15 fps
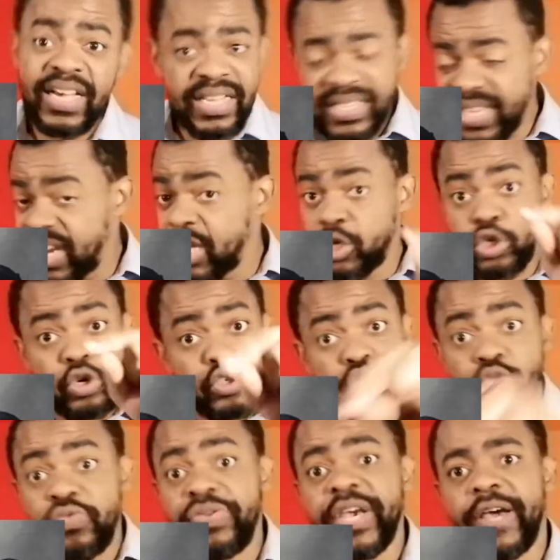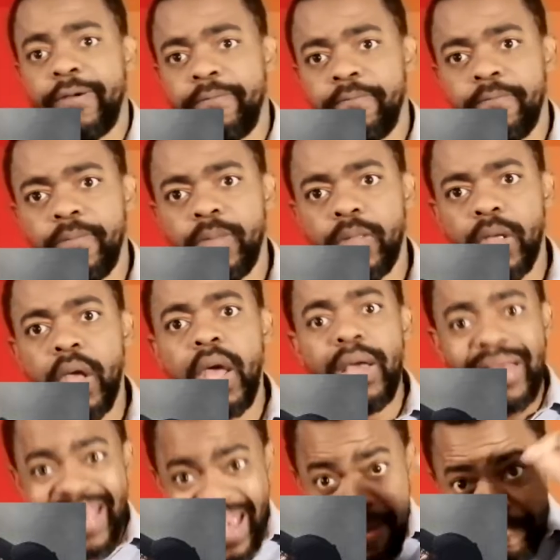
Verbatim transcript: c'est les choses qui viennent. Et